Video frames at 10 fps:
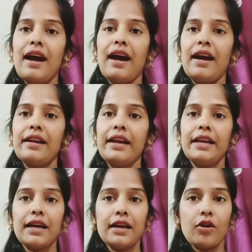আর
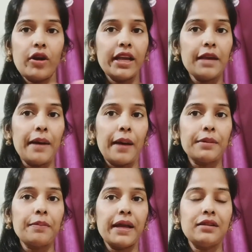এটা অনেকেই
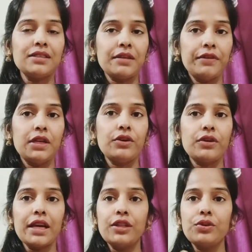ভাবতে পারেন যে
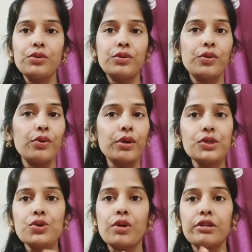ভিডিওটা কিন্তু কোনো
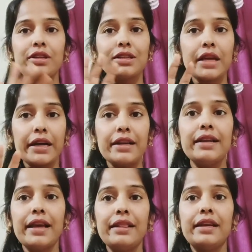কিছু করার জন্য একটা
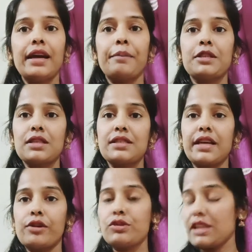রিয়েল থিং আপনাদের সাথে
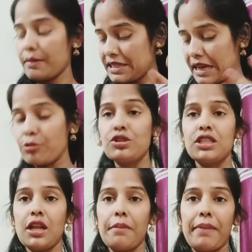শেয়ার করছি আমি যেমন
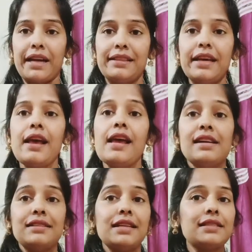ছিলাম বাড়িতে
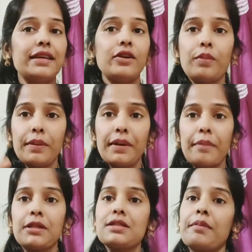যা সেরকমভাবে
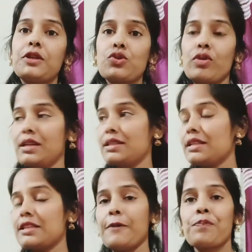আপনাদের সামনে চলে এসেছি